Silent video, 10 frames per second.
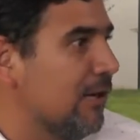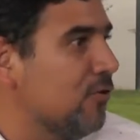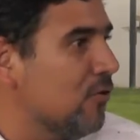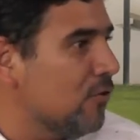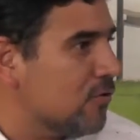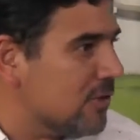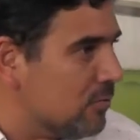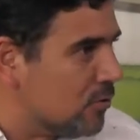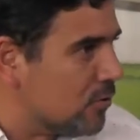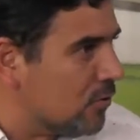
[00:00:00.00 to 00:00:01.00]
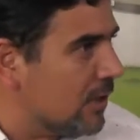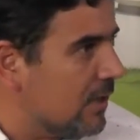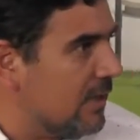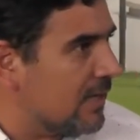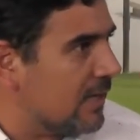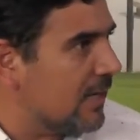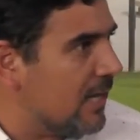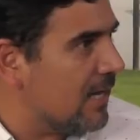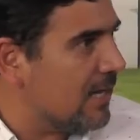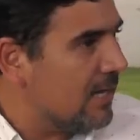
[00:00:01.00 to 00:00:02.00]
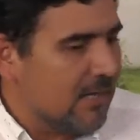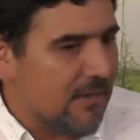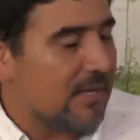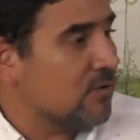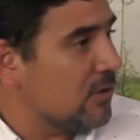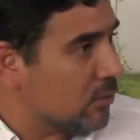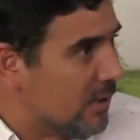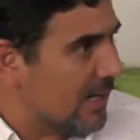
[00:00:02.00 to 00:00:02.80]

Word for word: es no conocer mucho lo que es la realidad de las zonas